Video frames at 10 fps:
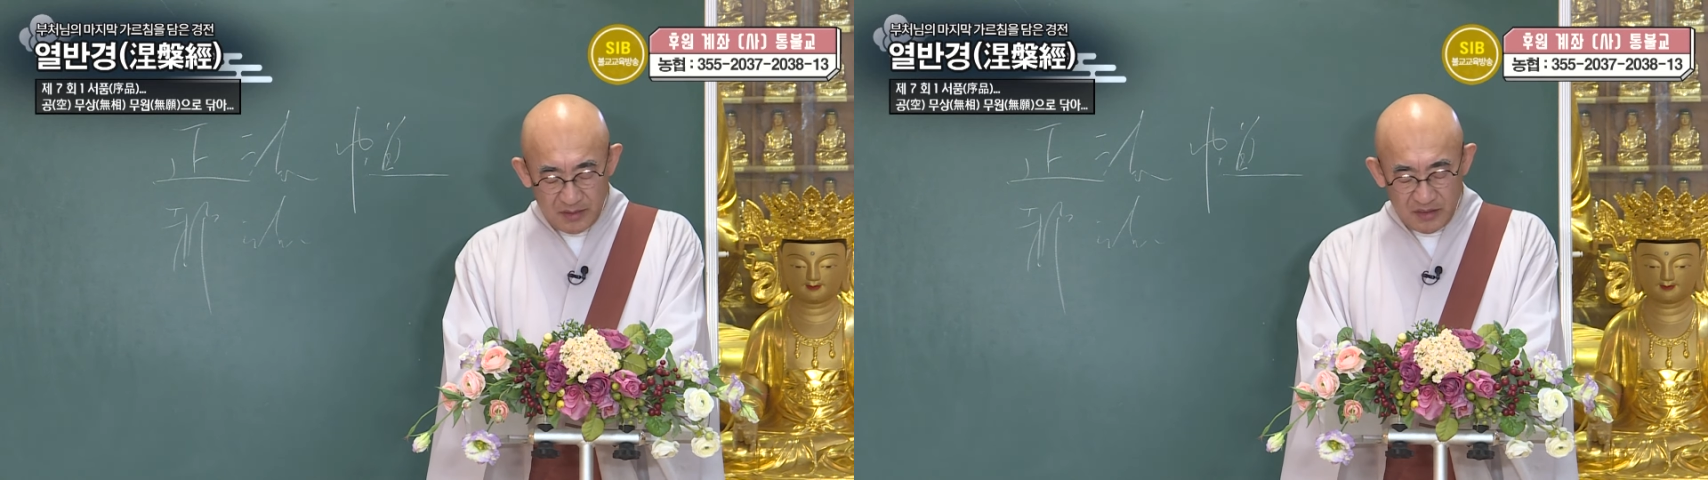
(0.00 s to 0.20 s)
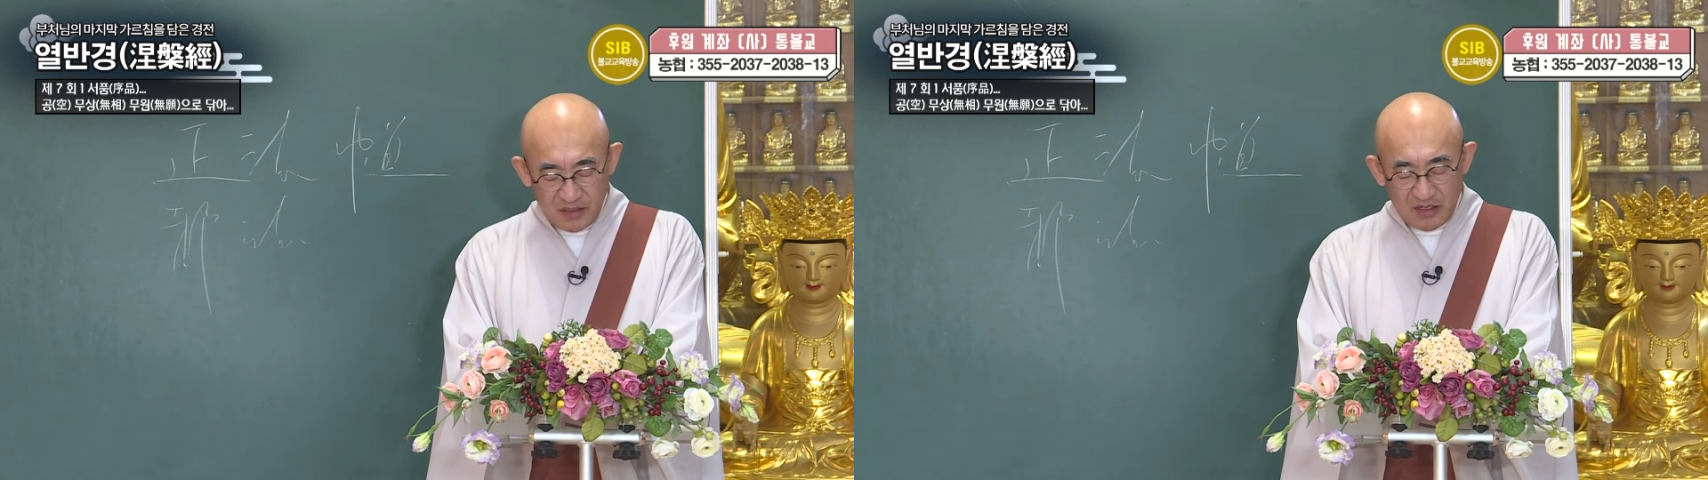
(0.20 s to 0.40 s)

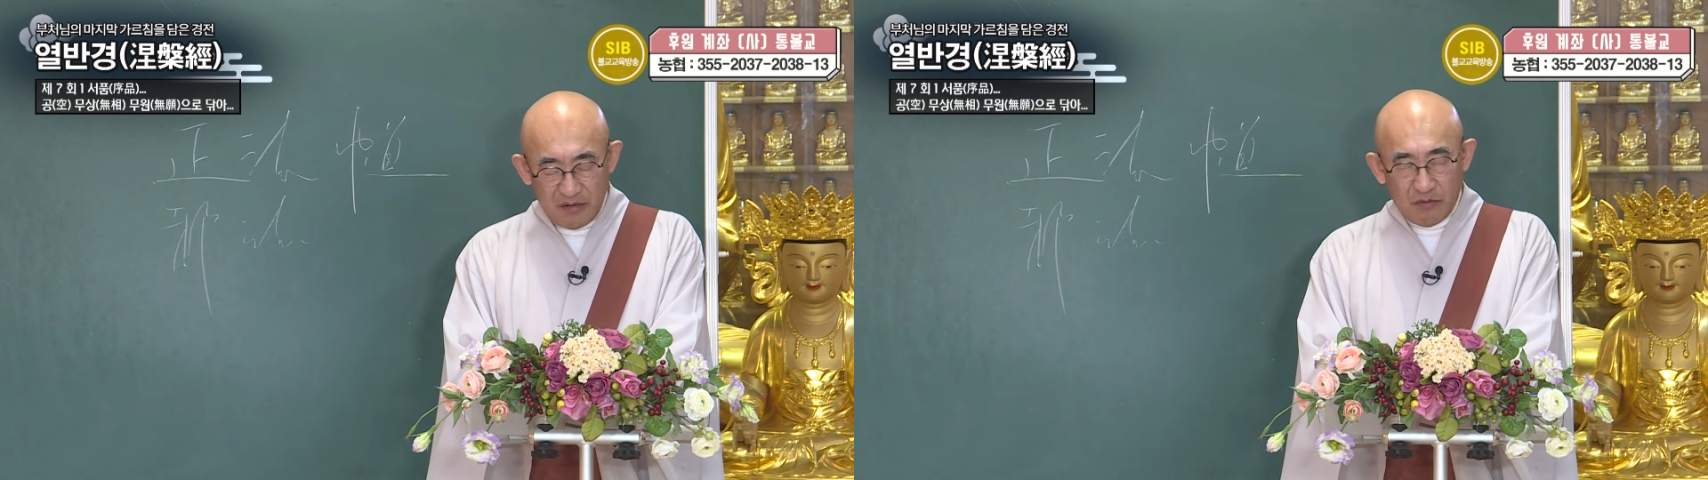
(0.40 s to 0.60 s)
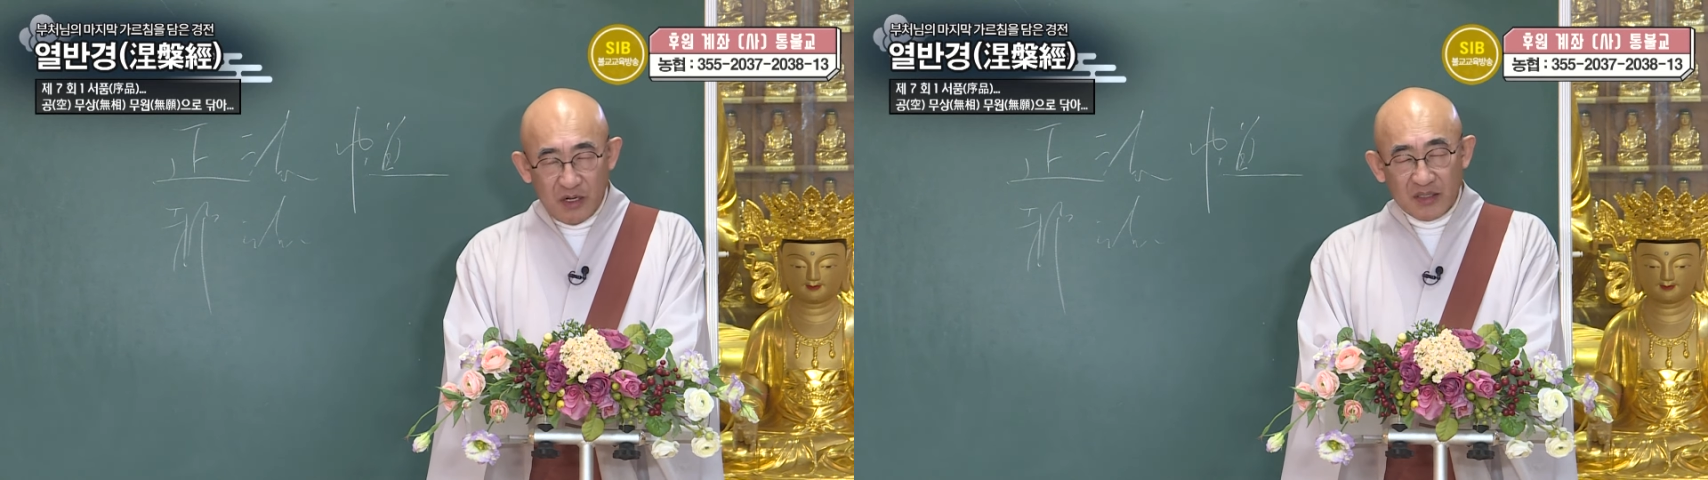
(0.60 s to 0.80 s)

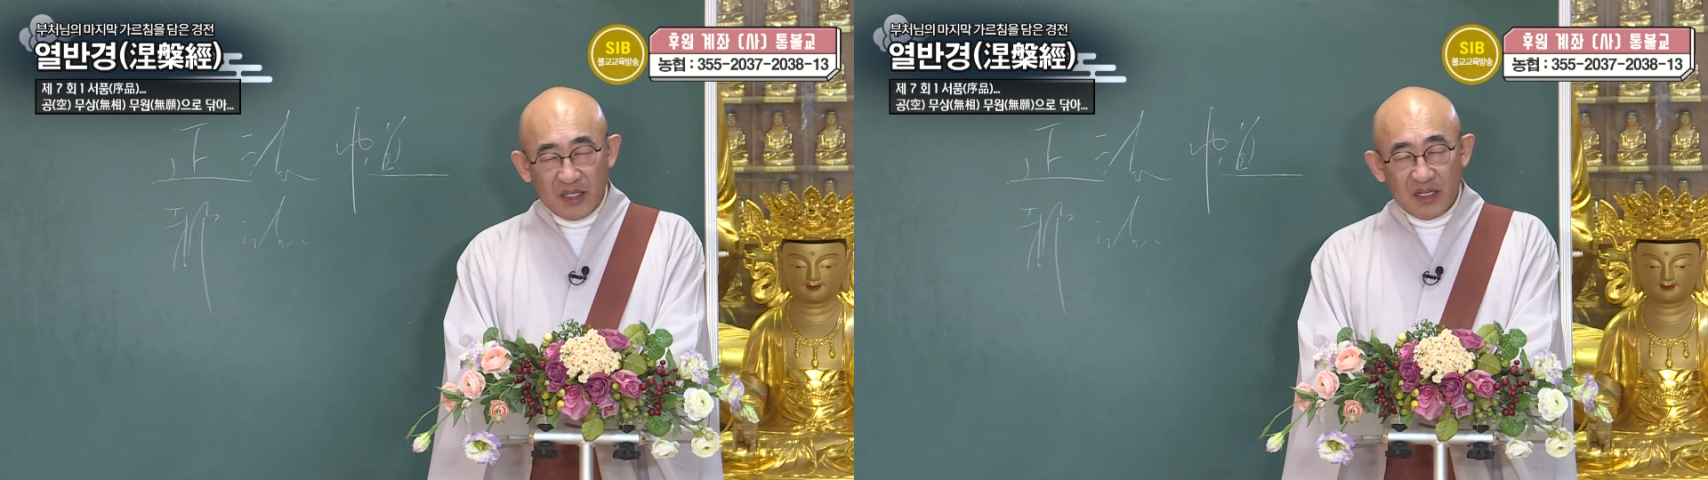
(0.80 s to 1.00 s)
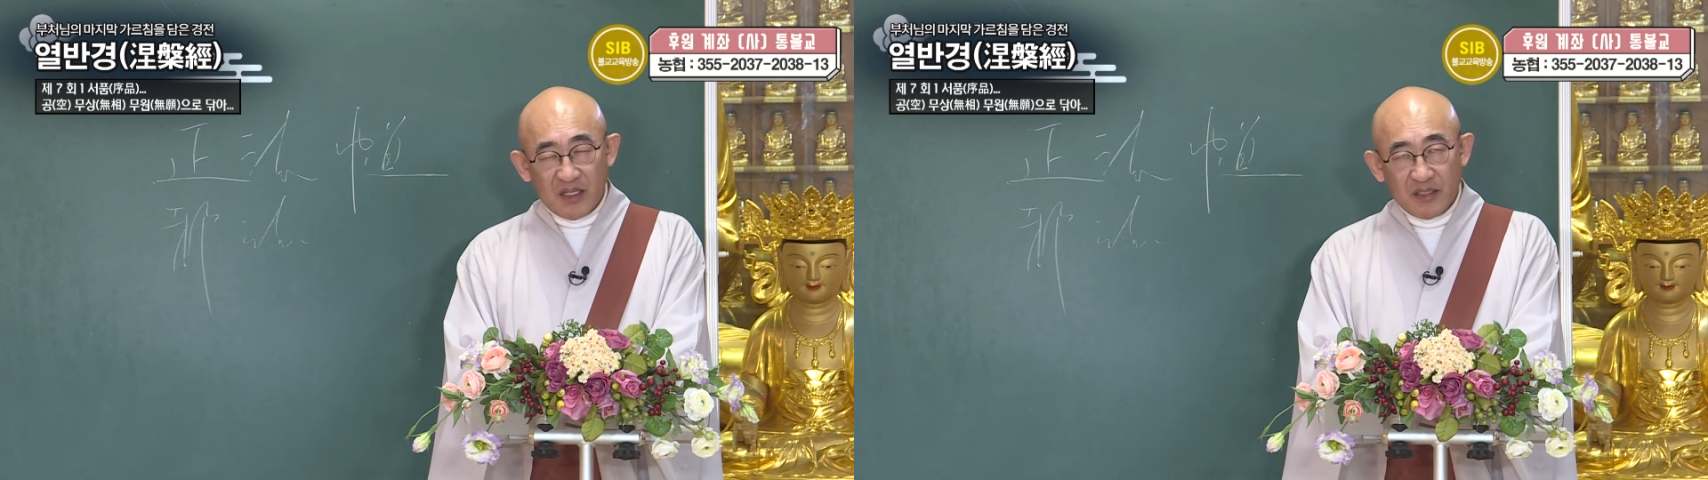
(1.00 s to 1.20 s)
일어남과
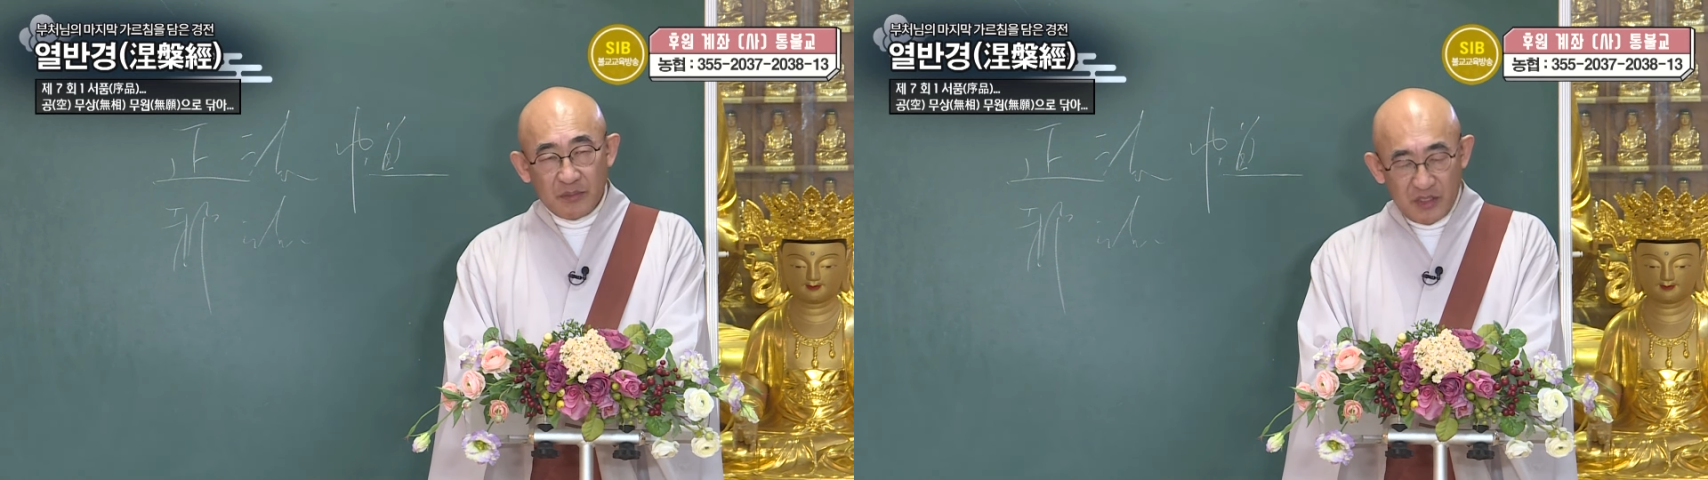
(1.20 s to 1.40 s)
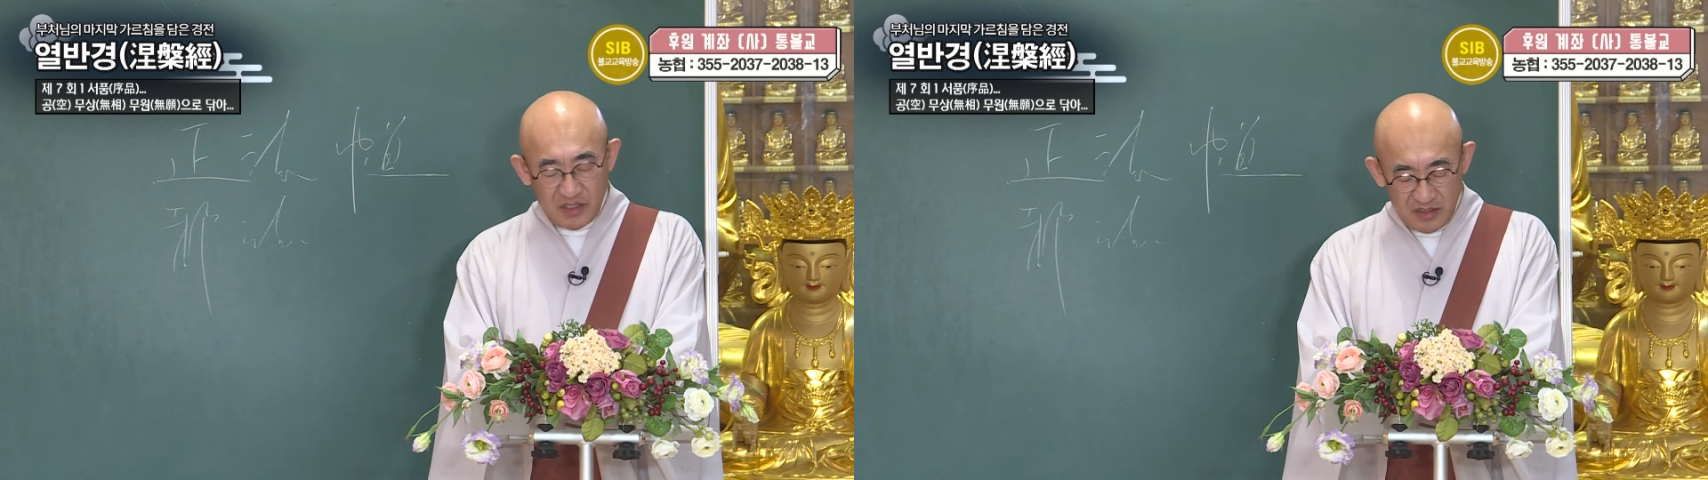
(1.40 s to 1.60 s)

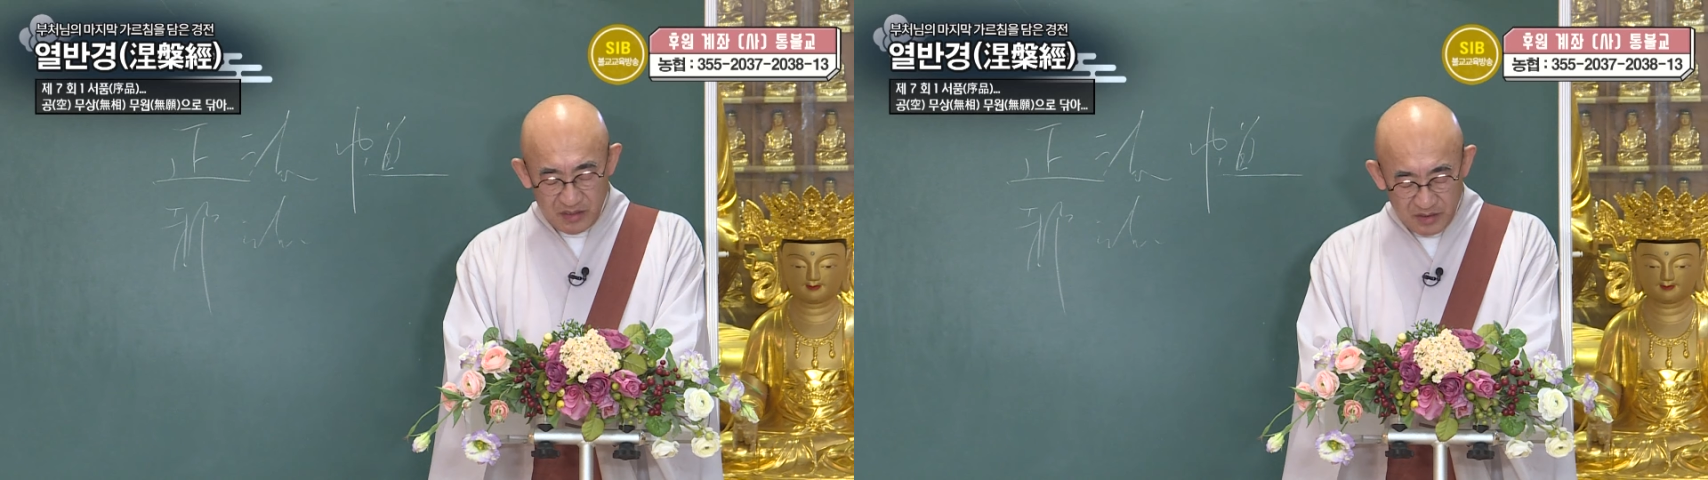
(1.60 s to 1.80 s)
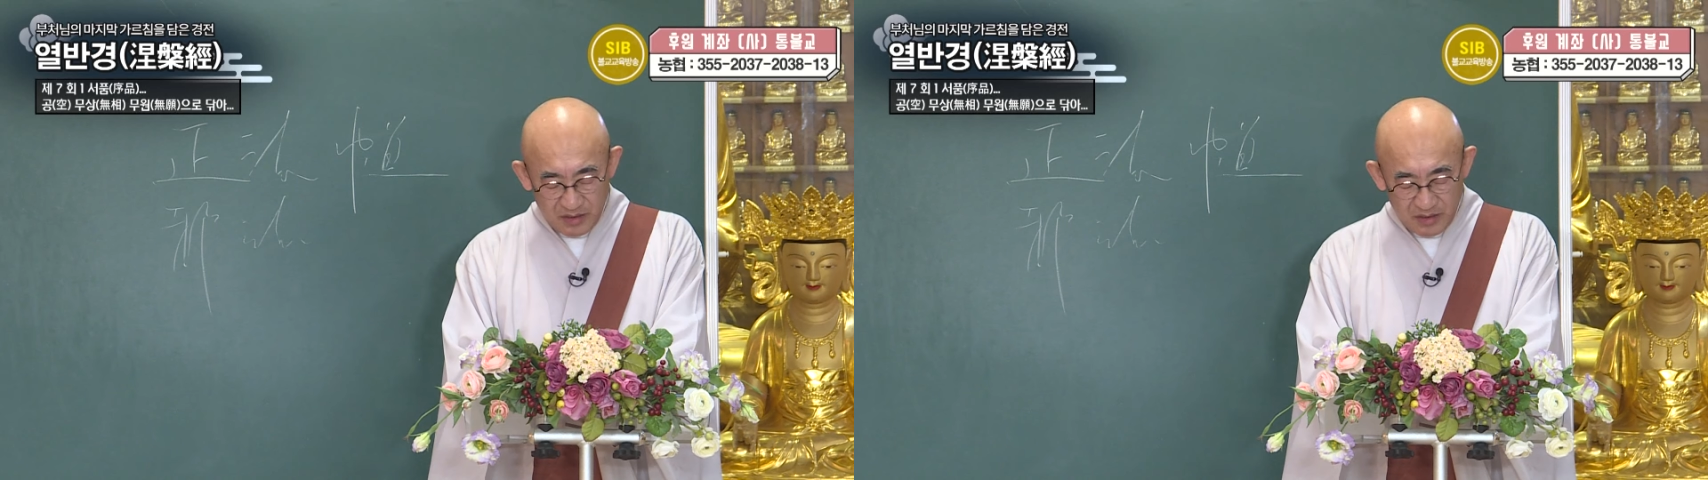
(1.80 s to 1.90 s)
사라짐을 있는